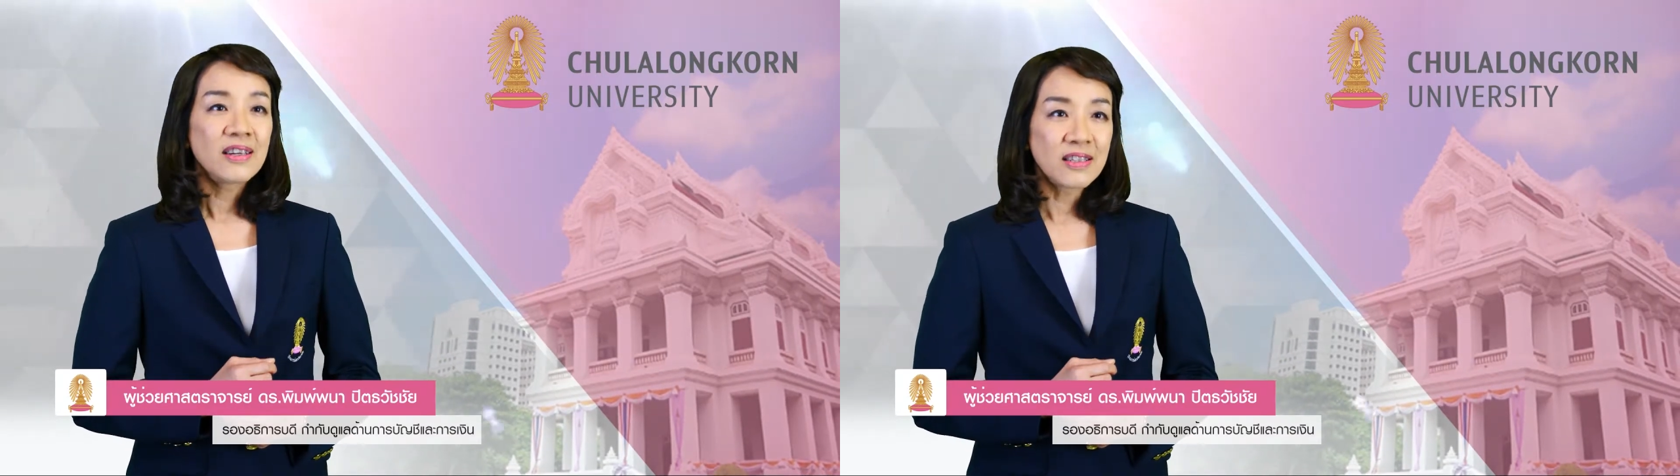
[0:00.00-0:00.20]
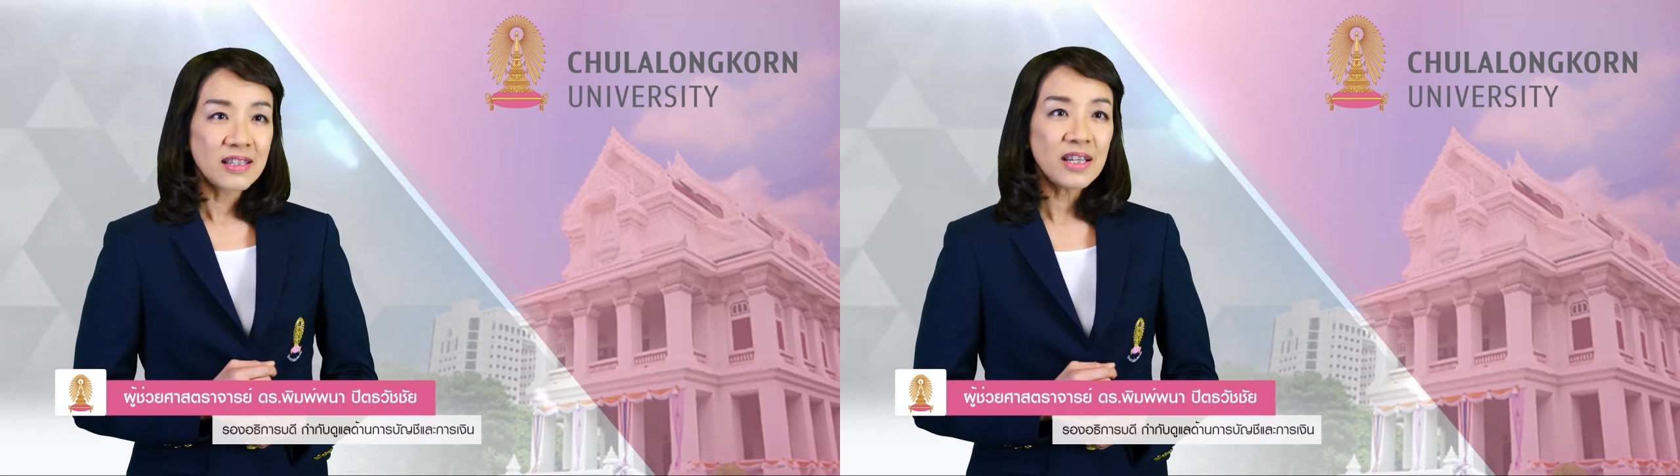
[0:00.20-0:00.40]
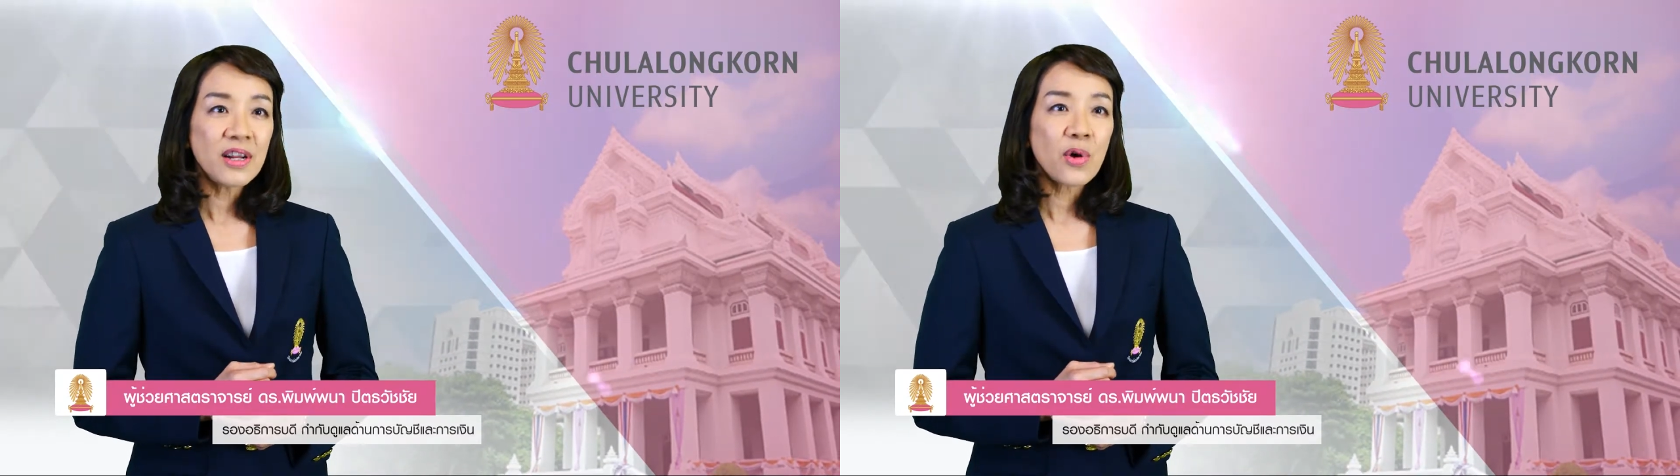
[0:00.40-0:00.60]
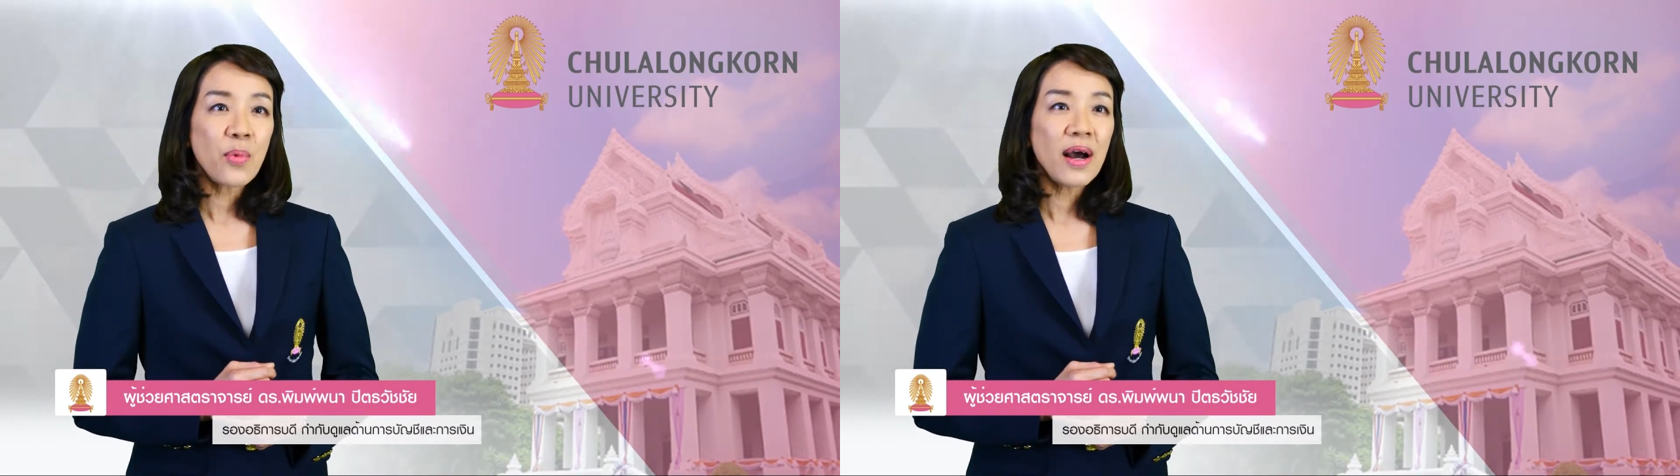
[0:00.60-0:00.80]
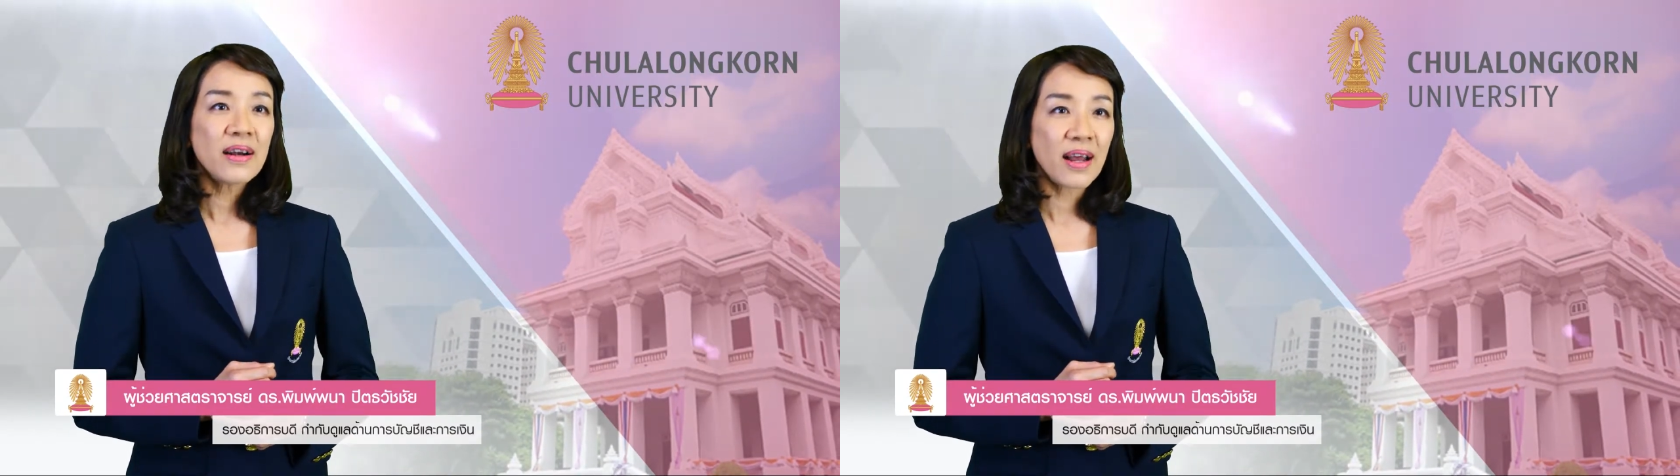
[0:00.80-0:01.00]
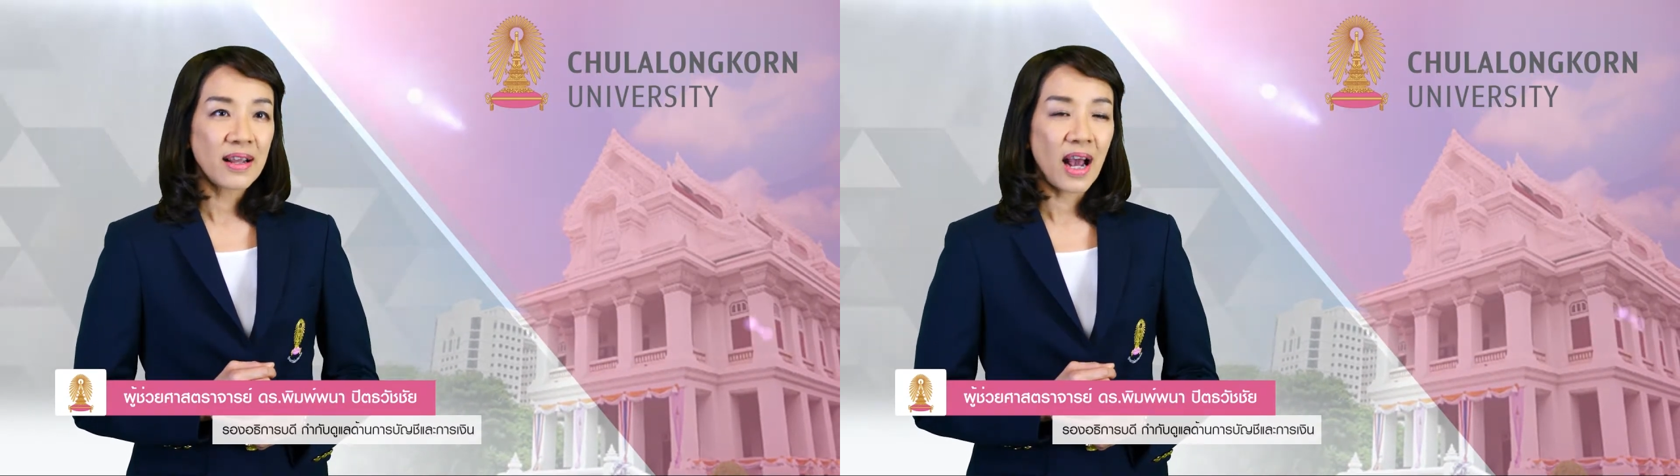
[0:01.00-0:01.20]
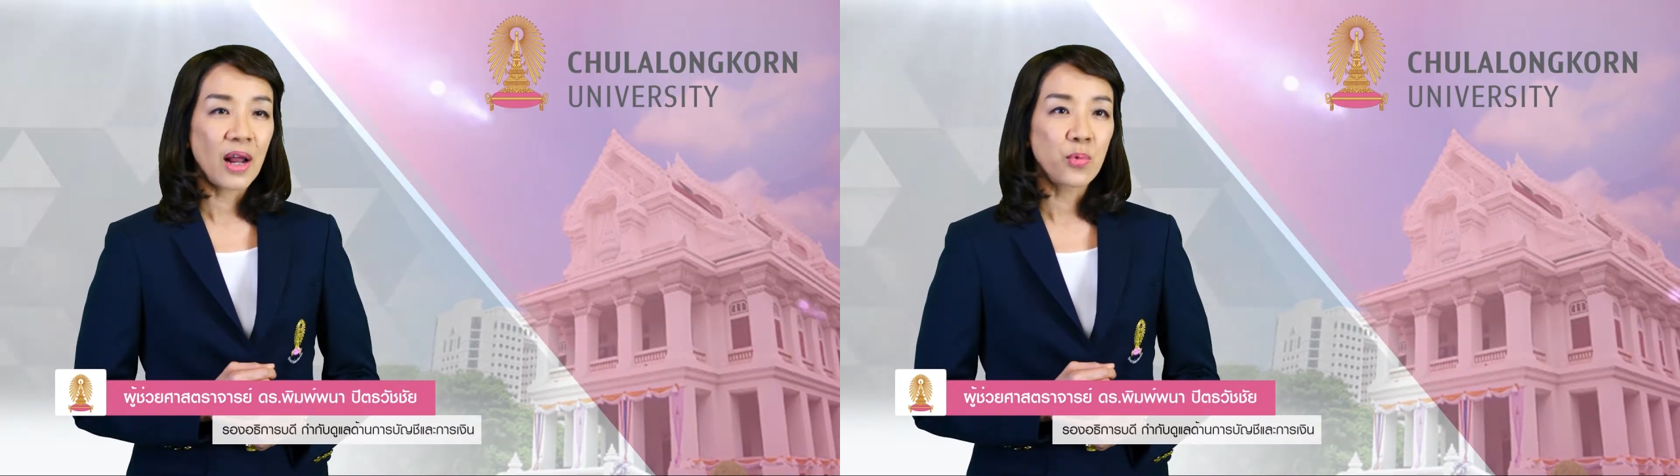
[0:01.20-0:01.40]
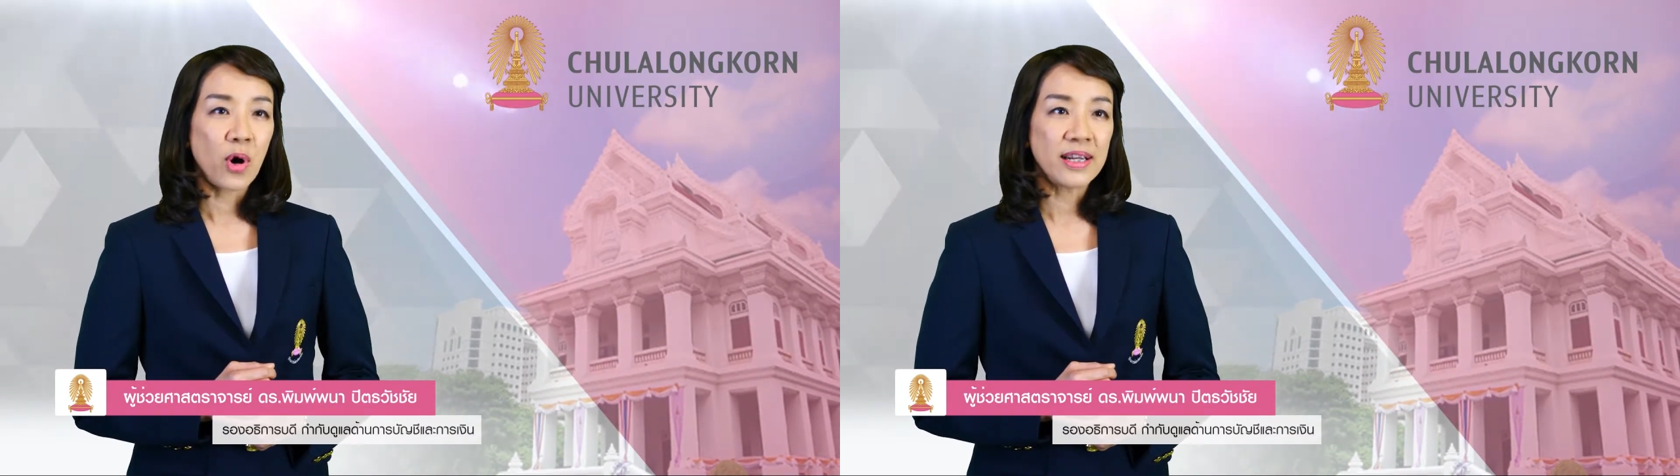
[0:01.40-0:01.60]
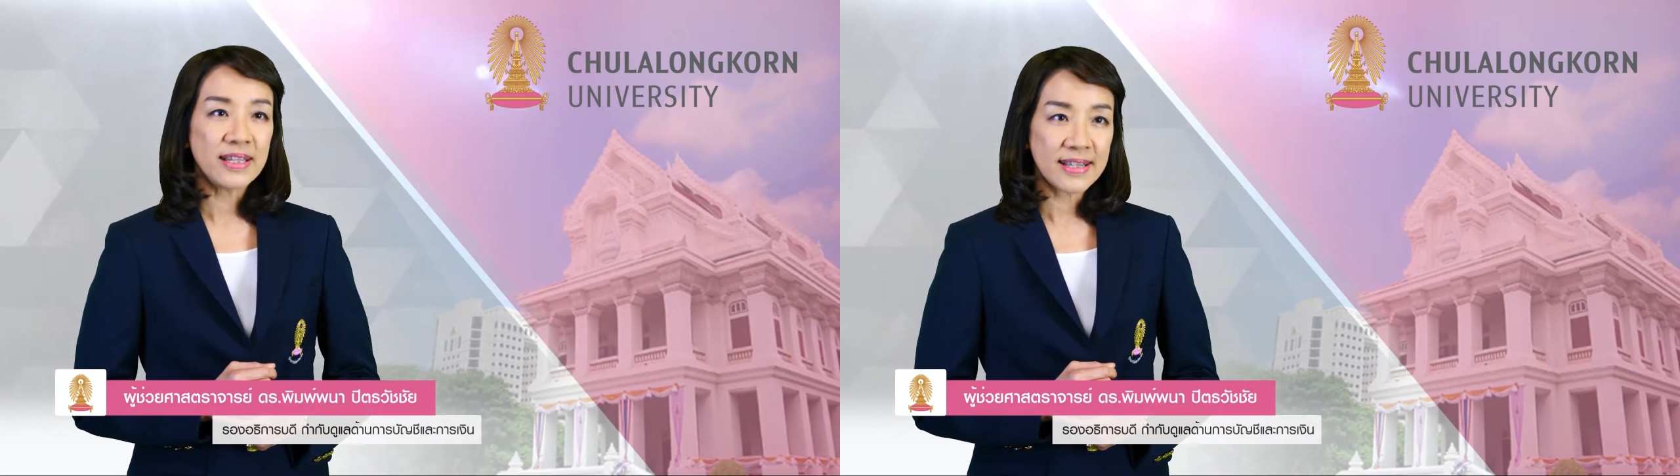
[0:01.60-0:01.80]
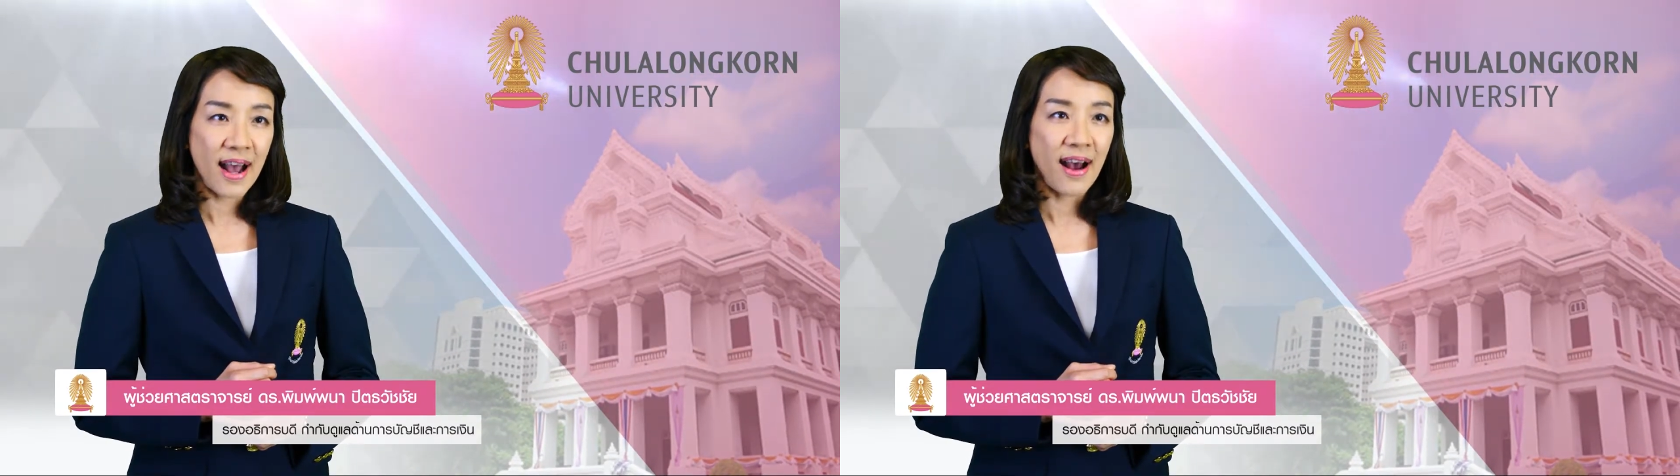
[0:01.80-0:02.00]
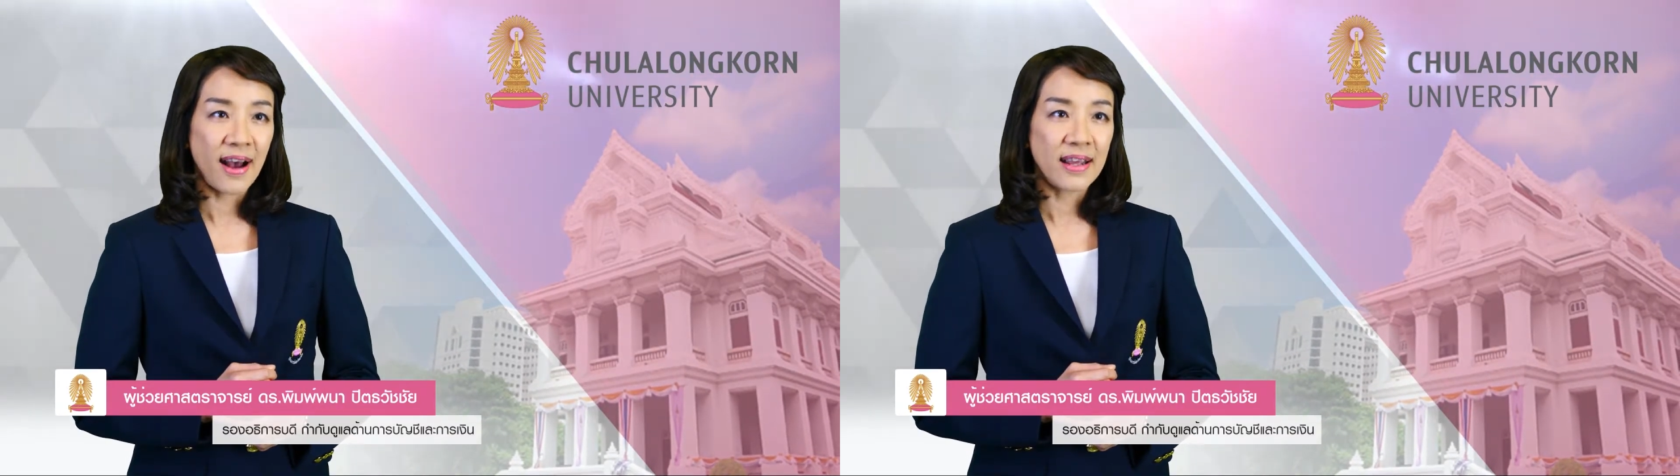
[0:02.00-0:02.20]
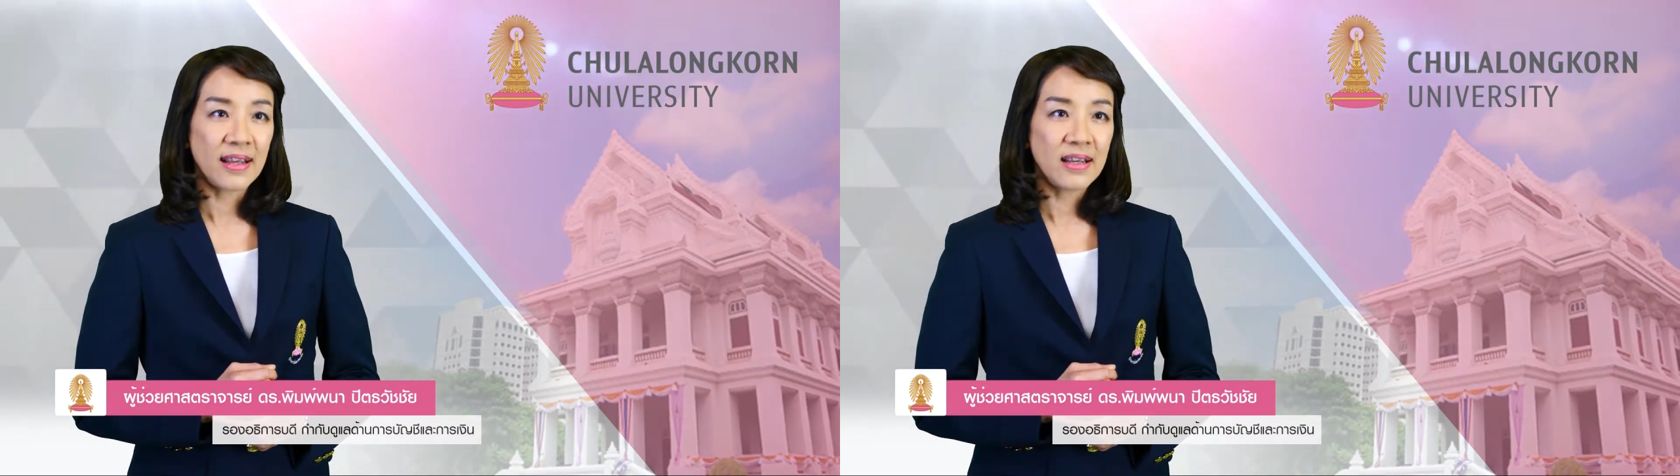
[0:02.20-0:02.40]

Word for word: หรือที่เรียกว่ารายงาน warning sign